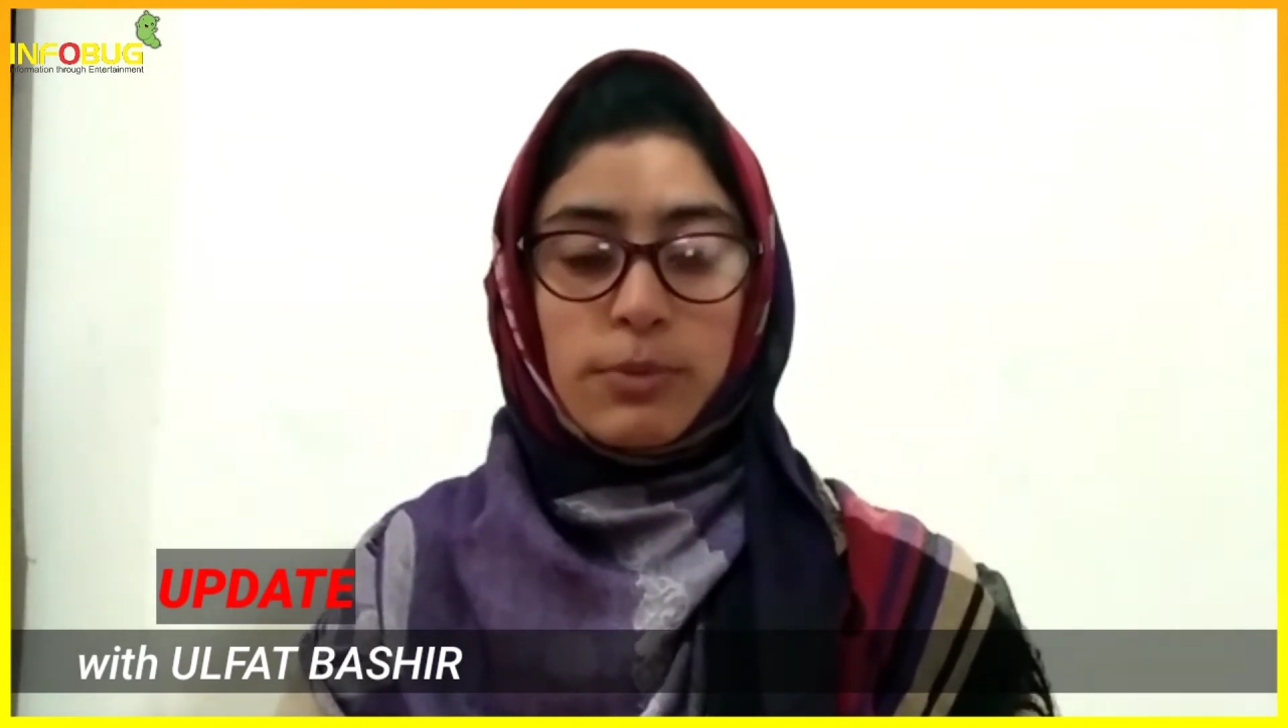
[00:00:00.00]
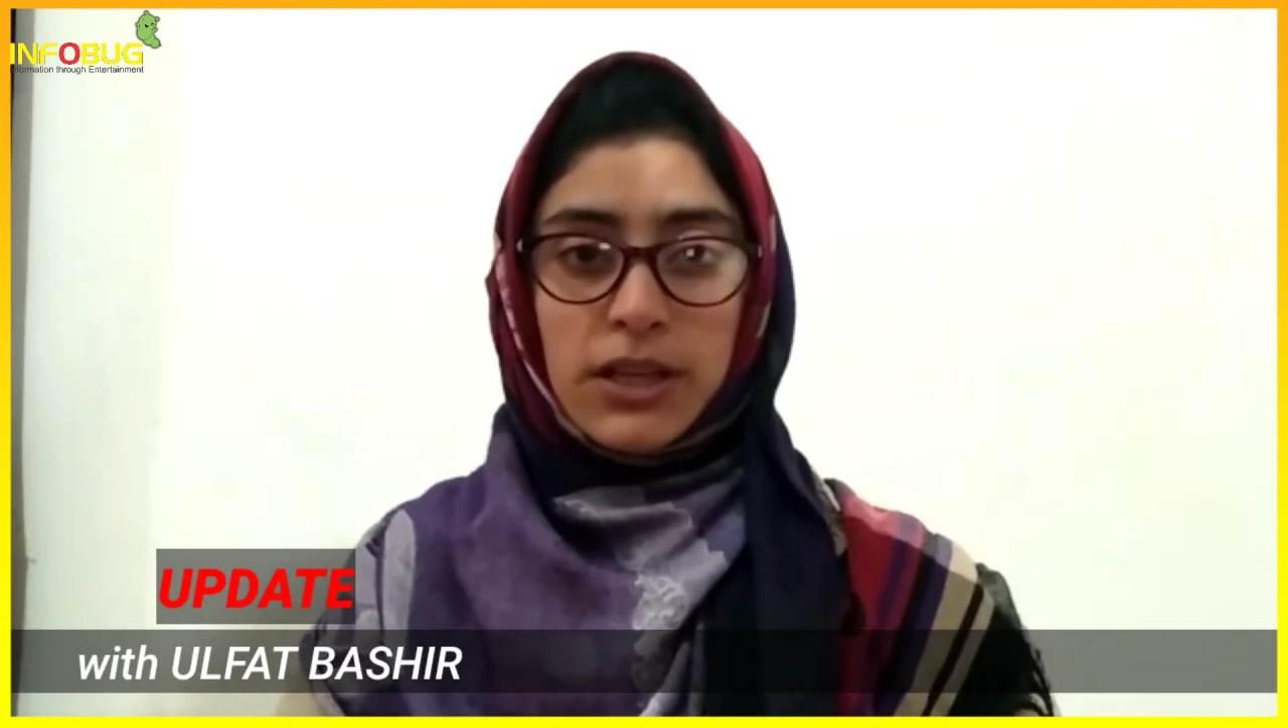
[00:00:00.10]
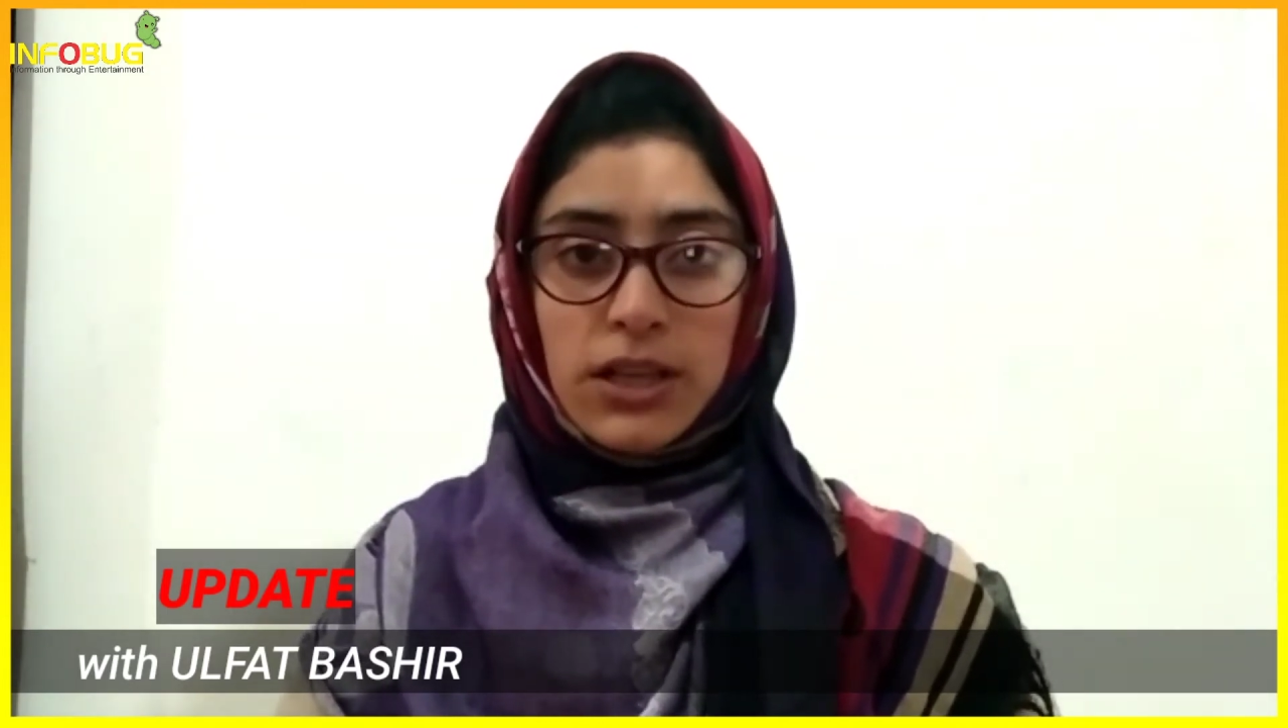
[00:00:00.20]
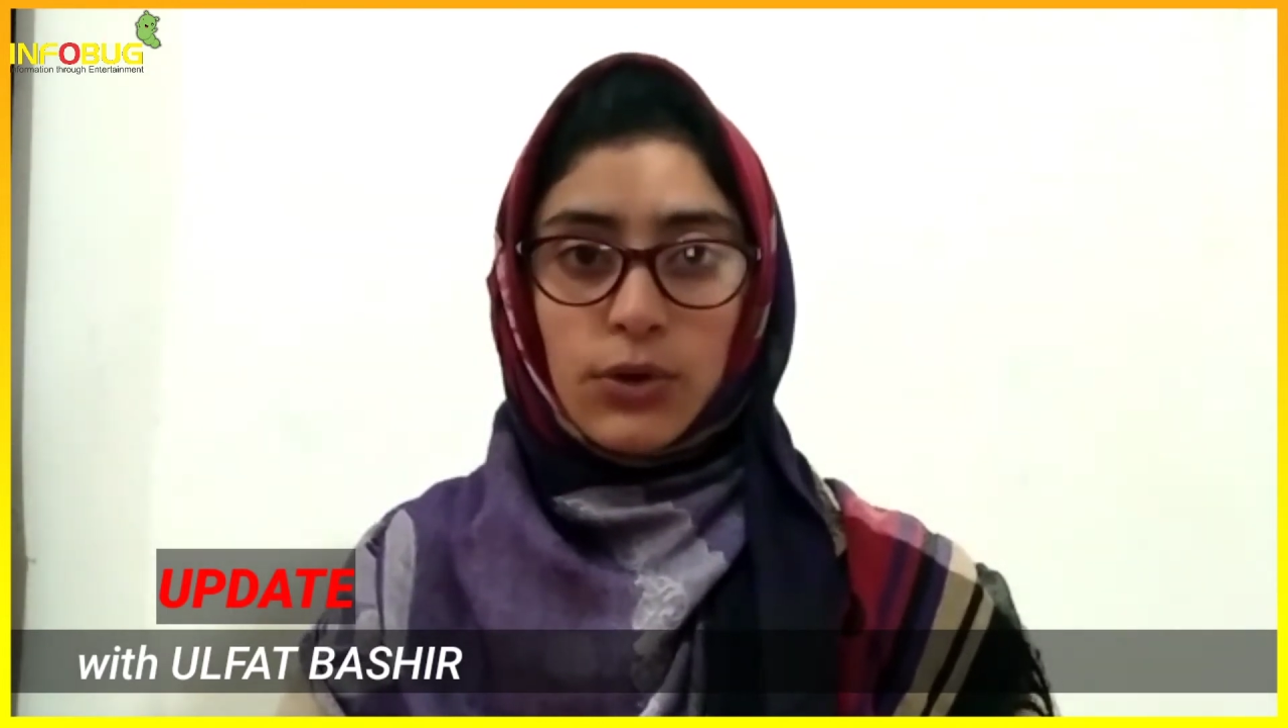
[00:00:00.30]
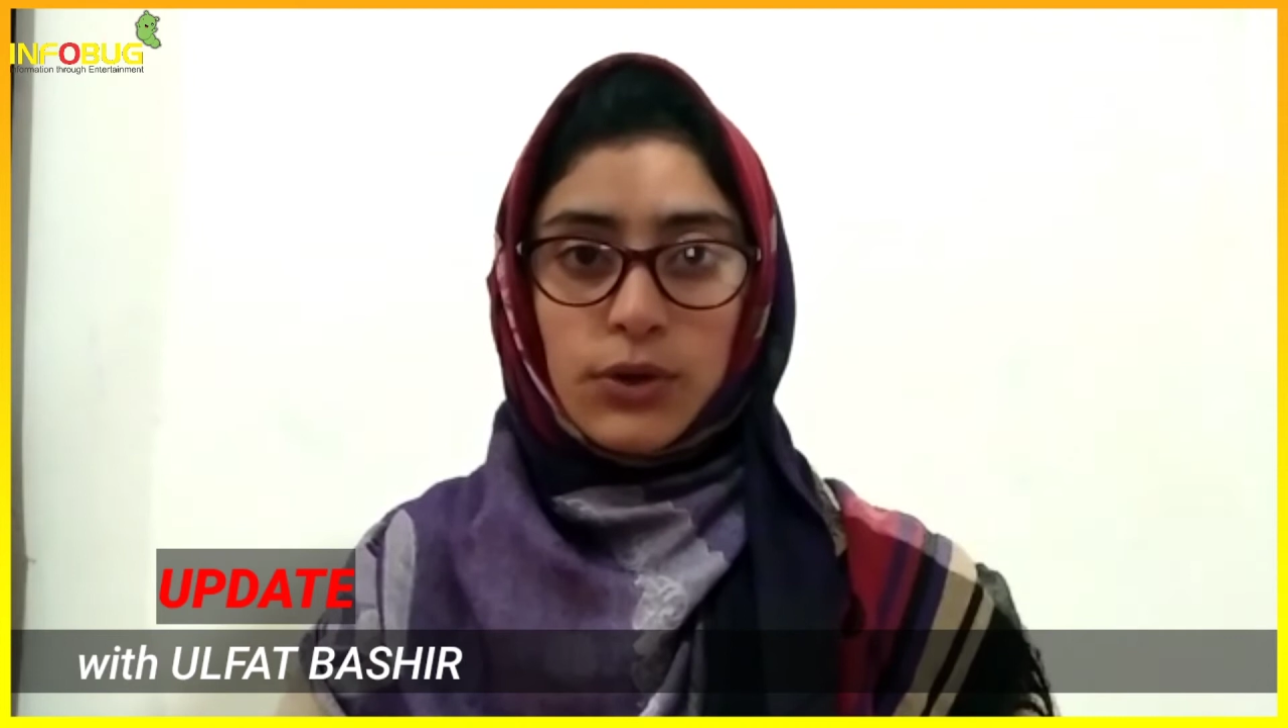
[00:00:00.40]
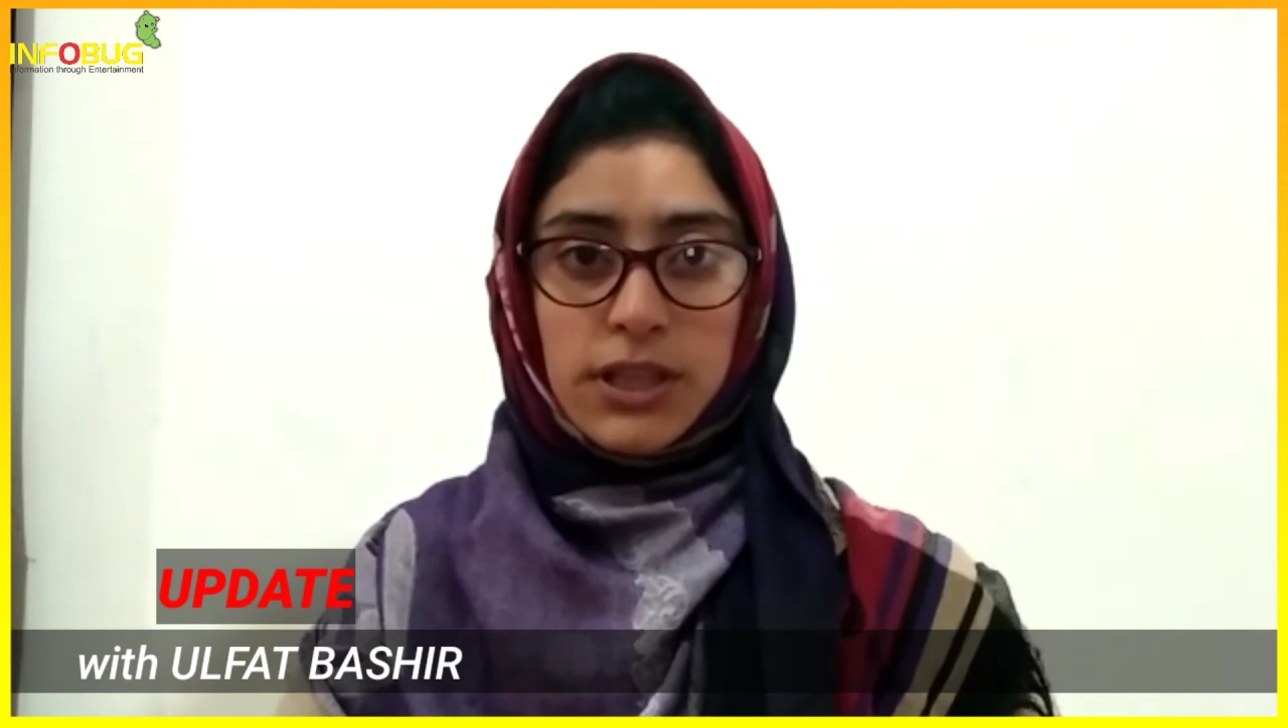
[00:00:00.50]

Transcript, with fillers: बरदारों